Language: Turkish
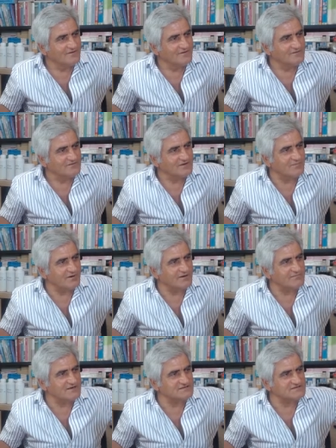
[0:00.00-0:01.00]
yaban
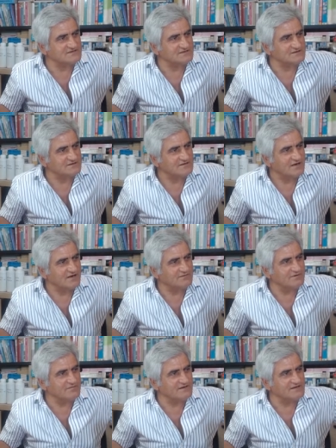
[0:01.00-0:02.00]
mersini,
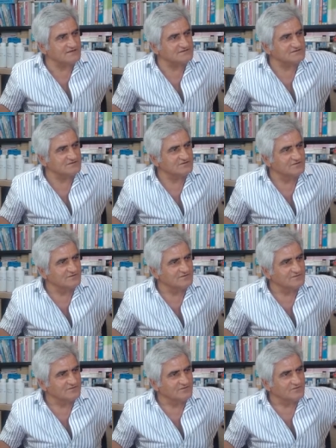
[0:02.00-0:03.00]
hamamelis,
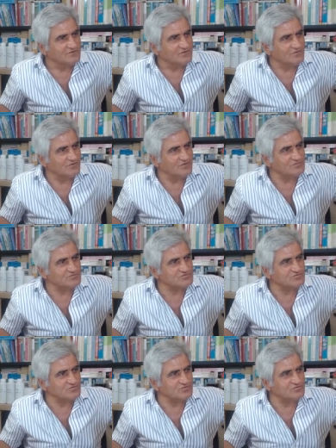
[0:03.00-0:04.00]
ormuz
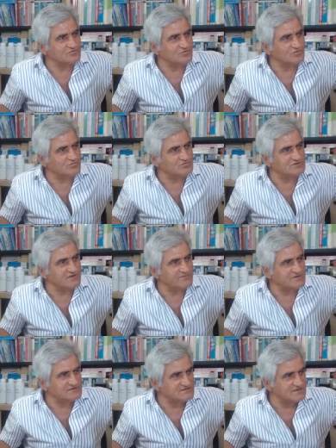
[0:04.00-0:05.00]
kot, ormuz
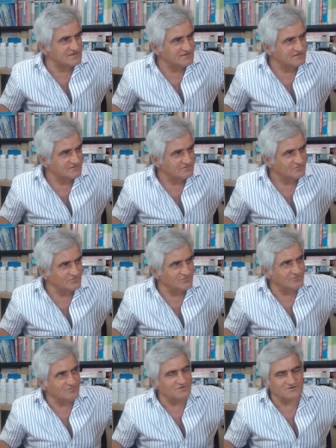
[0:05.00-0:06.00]
kemese.
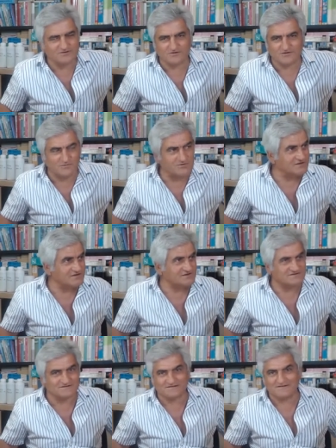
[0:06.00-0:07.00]
O maşallah. Tabii ki
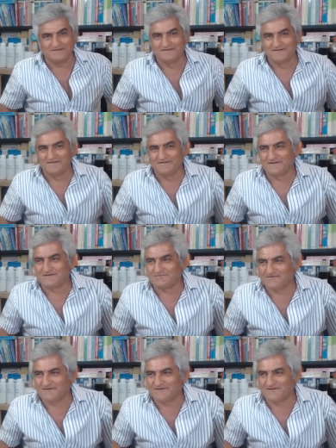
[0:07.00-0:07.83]
iyileşirsin. Hiçbir şey